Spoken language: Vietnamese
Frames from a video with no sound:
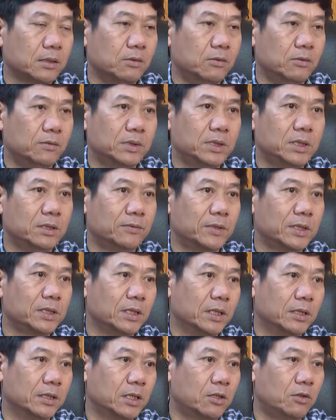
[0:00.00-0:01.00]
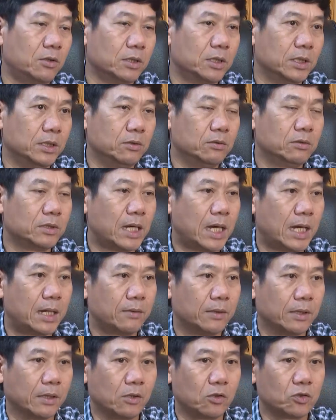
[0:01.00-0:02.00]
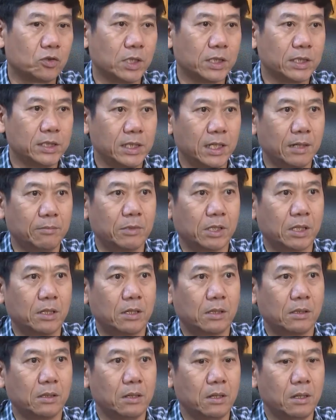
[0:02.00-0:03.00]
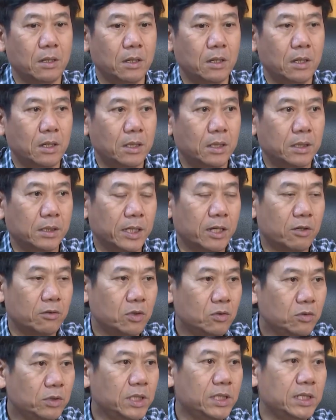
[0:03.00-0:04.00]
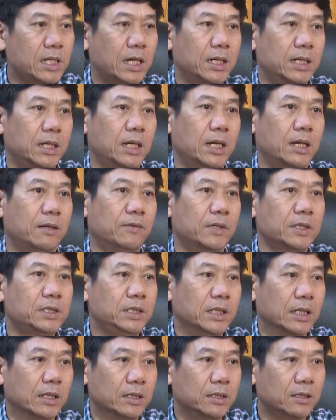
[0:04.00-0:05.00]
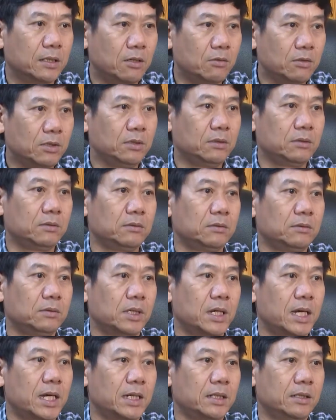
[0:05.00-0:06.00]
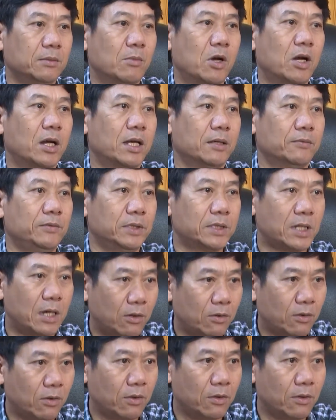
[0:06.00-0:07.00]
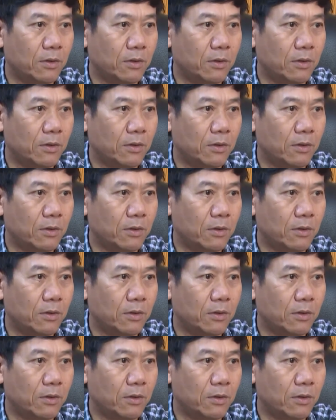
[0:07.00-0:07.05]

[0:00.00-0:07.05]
Cùng sự phát triển xã hội thì chúng ta phải có trách nhiệm rồi Ờ, theo đúng tinh thần là phát triển nhưng không ai được bỏ lại phía sau.